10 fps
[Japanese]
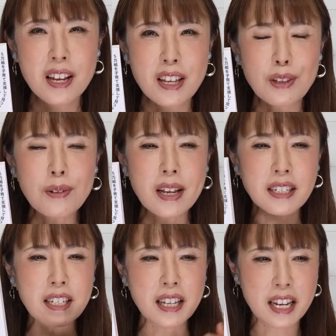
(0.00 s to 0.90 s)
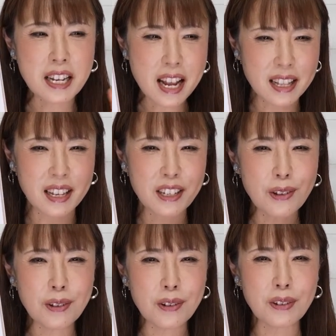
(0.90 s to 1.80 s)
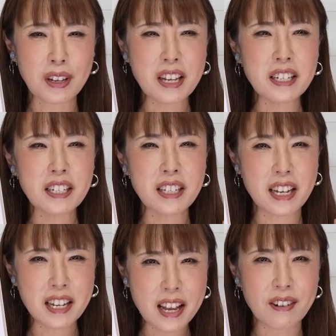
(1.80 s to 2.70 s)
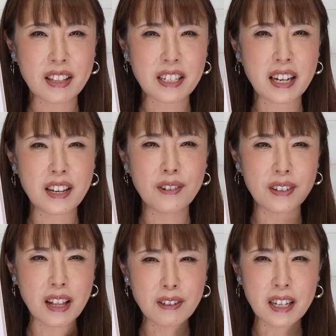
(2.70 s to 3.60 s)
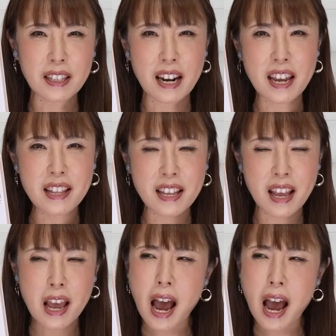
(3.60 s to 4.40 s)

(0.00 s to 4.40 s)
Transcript: でそんなん死んでいいねんって人の言うことは気にしんでいいねん私が楽しかったらええねんって